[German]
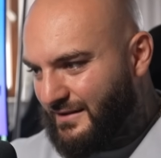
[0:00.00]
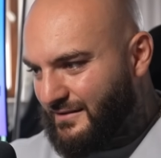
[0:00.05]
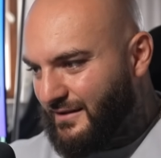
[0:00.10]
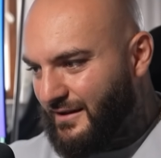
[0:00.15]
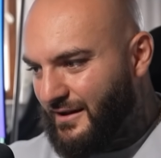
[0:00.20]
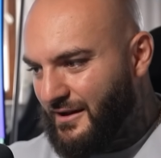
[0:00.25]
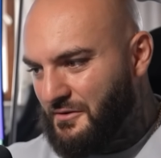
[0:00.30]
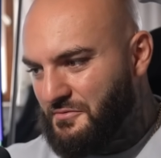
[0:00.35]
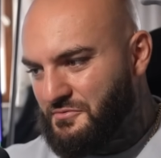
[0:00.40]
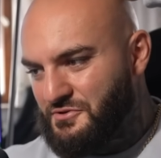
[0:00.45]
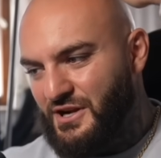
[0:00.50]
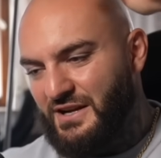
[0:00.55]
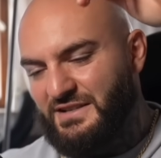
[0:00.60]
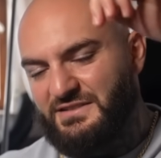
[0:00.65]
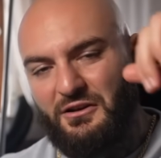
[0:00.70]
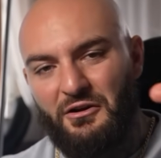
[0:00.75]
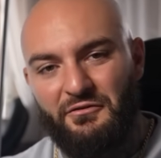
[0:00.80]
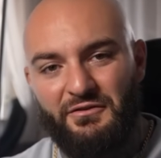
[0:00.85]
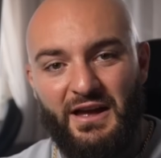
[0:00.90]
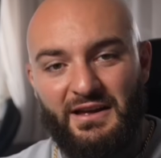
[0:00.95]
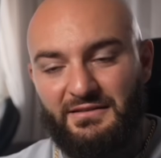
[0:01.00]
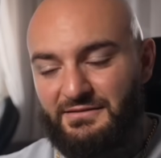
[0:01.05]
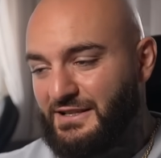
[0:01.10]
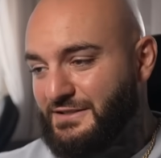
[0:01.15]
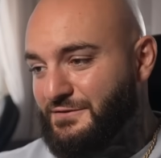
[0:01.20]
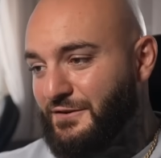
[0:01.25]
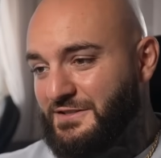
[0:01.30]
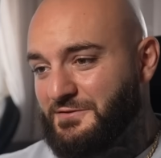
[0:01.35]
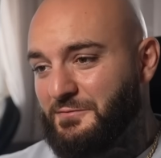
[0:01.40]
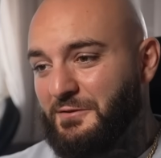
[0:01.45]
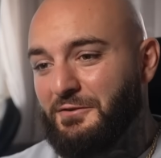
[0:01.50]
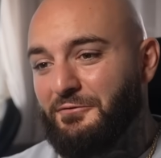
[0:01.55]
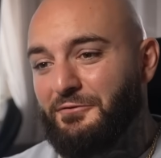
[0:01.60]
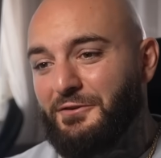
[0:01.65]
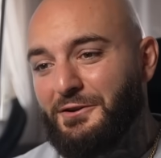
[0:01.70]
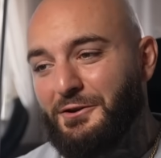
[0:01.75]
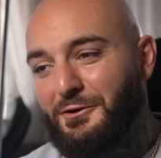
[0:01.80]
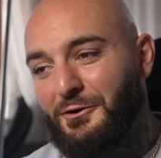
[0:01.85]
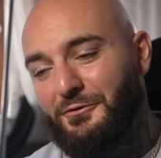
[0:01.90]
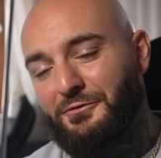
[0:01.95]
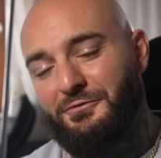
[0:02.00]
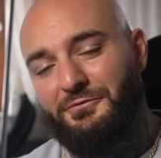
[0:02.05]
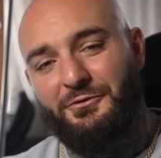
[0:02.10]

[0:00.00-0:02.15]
Naja, scheiß drauf. Ey, das war's mit dem Video.